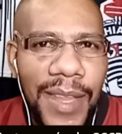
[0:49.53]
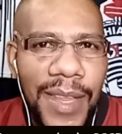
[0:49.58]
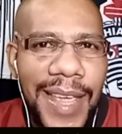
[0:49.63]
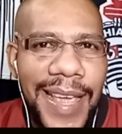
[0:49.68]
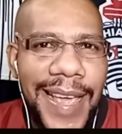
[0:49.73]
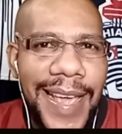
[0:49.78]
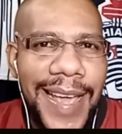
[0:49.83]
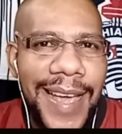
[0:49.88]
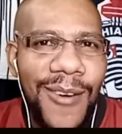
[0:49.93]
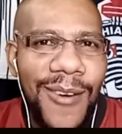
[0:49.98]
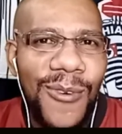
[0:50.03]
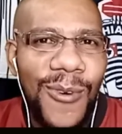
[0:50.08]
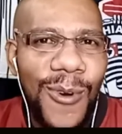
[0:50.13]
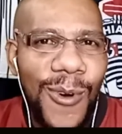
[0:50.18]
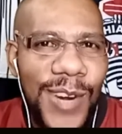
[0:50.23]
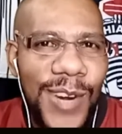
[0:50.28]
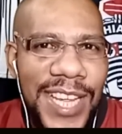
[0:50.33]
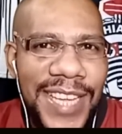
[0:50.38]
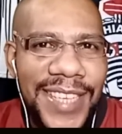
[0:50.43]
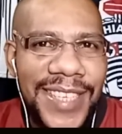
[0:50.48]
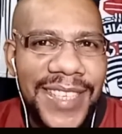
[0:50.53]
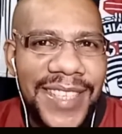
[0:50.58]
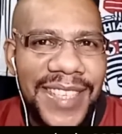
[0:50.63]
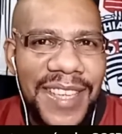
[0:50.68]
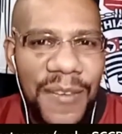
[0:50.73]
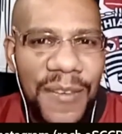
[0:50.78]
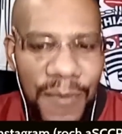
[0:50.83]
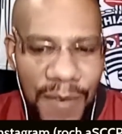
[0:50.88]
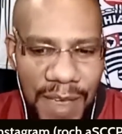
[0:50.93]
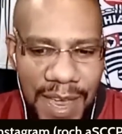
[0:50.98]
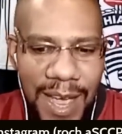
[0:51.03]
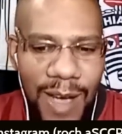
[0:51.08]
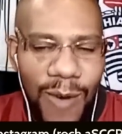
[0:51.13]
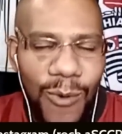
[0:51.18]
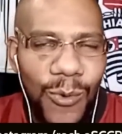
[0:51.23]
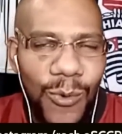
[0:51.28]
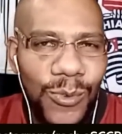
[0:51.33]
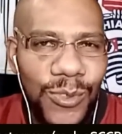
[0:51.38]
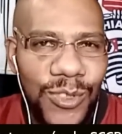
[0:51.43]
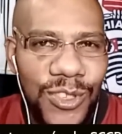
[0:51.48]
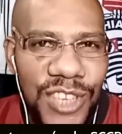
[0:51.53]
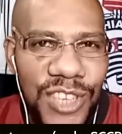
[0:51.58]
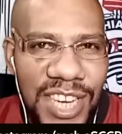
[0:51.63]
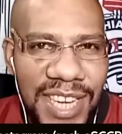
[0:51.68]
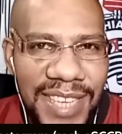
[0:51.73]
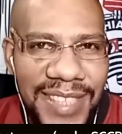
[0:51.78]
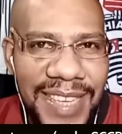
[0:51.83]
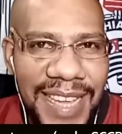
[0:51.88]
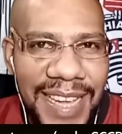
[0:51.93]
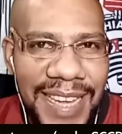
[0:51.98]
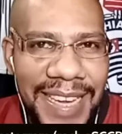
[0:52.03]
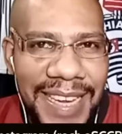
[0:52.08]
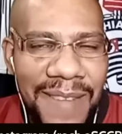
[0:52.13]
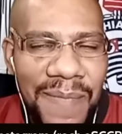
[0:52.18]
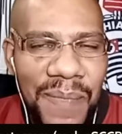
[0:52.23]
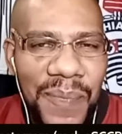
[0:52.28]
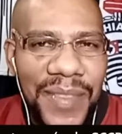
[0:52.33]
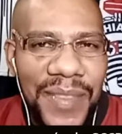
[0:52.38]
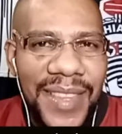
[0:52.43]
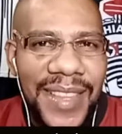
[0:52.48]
É, o Corinthians que vem há alguns dias aí